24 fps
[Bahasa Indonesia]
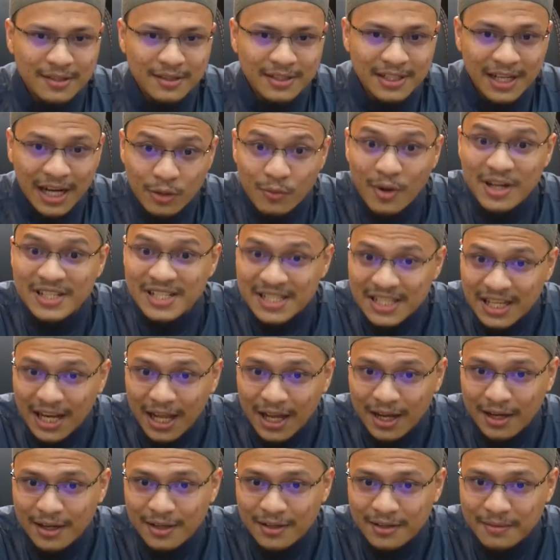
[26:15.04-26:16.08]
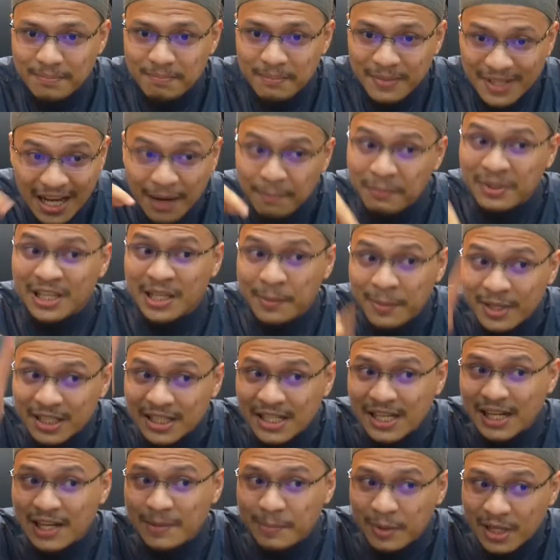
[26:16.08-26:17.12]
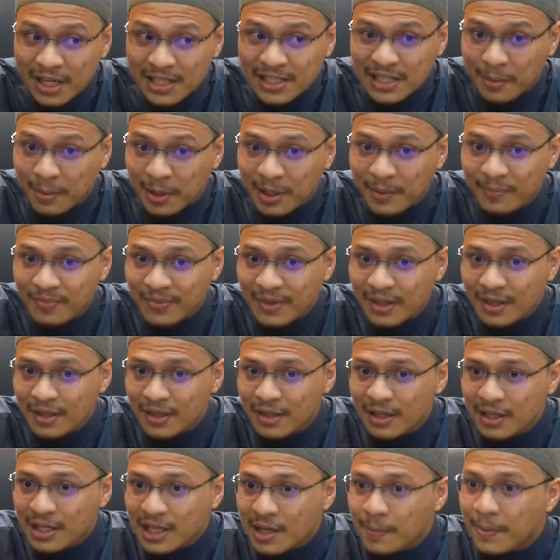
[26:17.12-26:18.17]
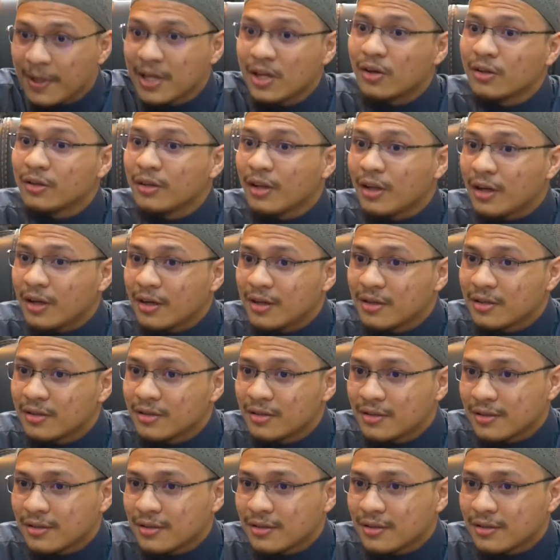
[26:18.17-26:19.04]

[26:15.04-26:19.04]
Dengan wasilah. Yang penting tanya kepada siapa? Kepada Allah.